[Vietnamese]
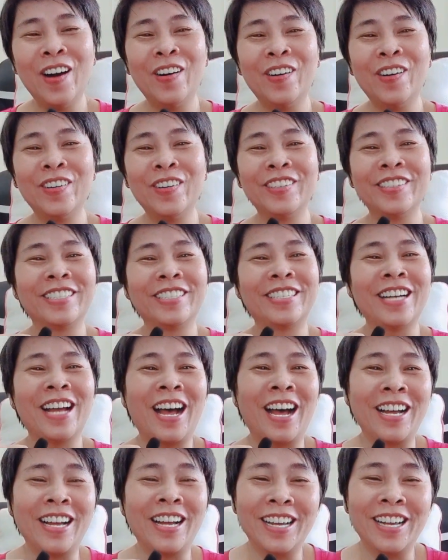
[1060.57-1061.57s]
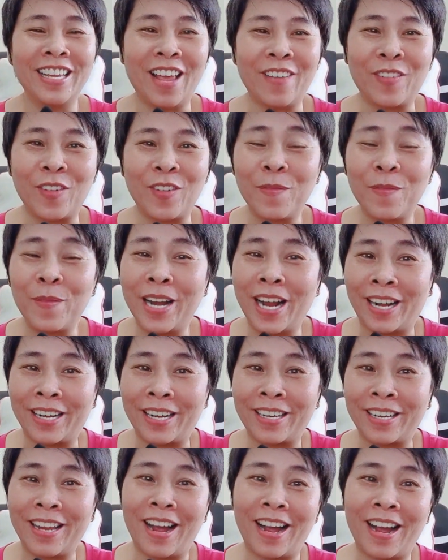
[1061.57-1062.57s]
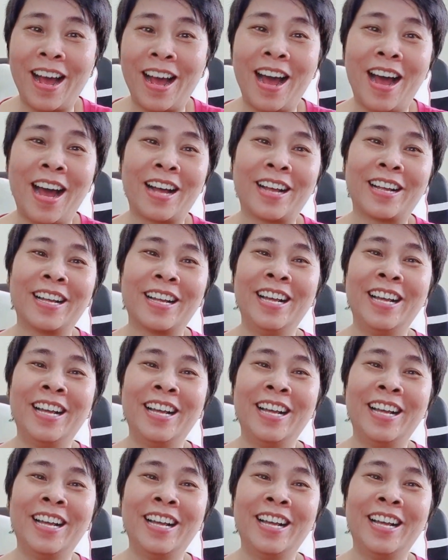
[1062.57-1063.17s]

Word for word: ôi trời ơi vậy mà cũng bị đặt giận hơn